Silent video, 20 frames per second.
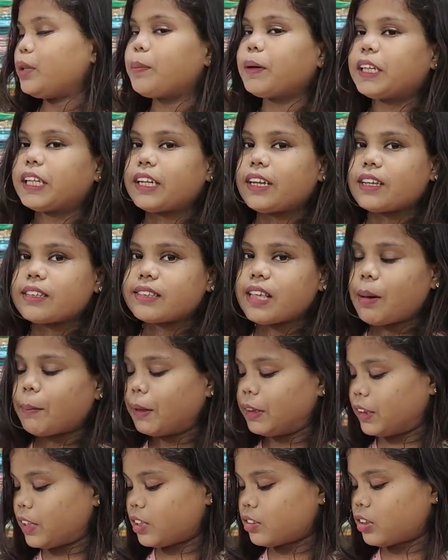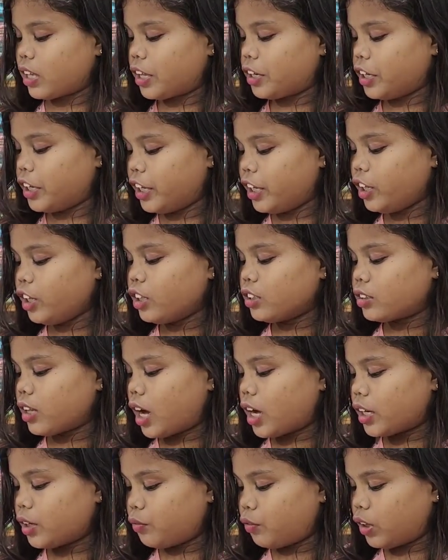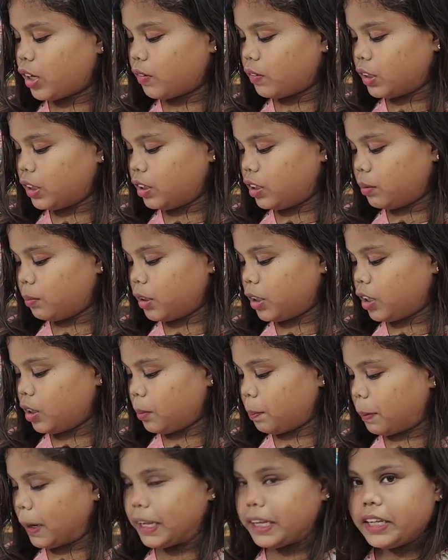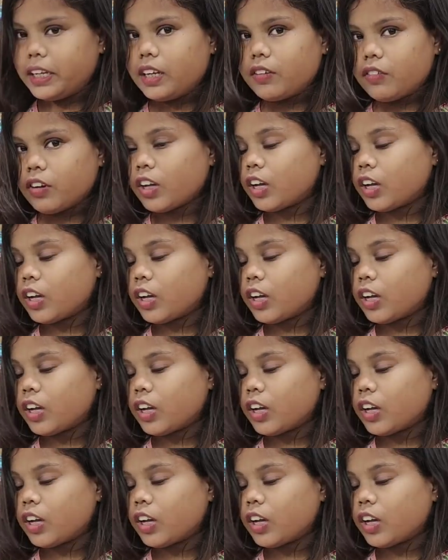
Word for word: இது பார்த்தீங்கன்னா சமந்தா சாரி சாரி ஃபுல்லாக வந்து நம்மளுக்கு ப்ளைன்